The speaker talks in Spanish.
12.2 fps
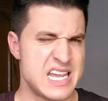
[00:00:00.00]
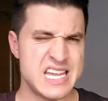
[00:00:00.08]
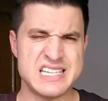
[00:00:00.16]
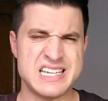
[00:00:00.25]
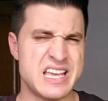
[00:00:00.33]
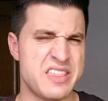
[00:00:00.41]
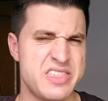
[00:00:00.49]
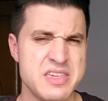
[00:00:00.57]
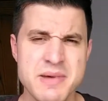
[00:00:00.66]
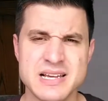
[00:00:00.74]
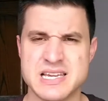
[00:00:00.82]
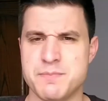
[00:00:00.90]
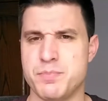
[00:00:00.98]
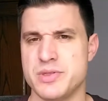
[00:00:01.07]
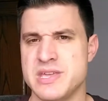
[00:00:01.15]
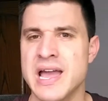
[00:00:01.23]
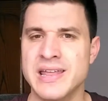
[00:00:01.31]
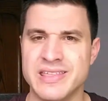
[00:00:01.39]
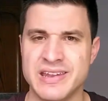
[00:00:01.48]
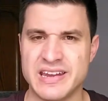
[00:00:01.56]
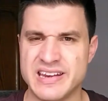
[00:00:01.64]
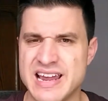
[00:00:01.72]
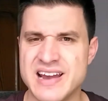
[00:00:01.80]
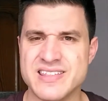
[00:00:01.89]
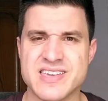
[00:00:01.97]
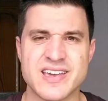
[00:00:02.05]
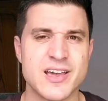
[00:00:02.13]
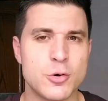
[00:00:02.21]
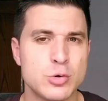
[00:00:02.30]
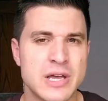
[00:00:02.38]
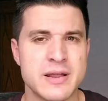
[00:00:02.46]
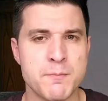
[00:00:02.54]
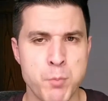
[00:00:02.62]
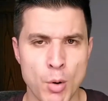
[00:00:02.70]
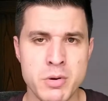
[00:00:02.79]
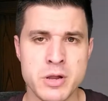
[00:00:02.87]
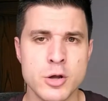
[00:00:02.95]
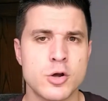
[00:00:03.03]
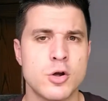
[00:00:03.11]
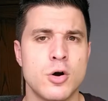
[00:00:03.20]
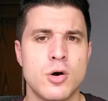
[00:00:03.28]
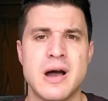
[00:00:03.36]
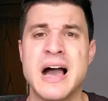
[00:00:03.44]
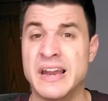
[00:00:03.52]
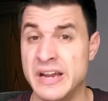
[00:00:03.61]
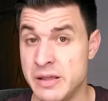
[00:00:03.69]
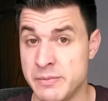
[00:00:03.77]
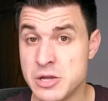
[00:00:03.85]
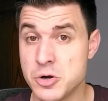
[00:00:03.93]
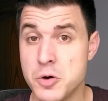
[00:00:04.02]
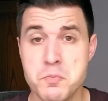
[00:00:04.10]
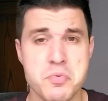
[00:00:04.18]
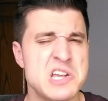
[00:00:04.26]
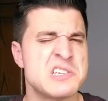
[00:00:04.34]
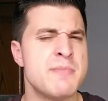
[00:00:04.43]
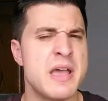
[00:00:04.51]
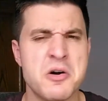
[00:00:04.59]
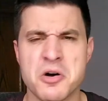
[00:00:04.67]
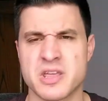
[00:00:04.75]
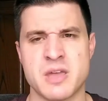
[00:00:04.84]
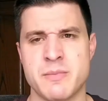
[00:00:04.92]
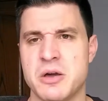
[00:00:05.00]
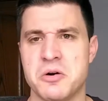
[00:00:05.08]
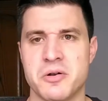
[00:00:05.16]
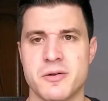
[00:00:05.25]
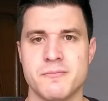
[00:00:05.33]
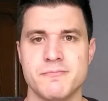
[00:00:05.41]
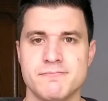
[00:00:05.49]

Y si encima se podía denigrar y ejecutar en público al enemigo, pues mejor que mejor.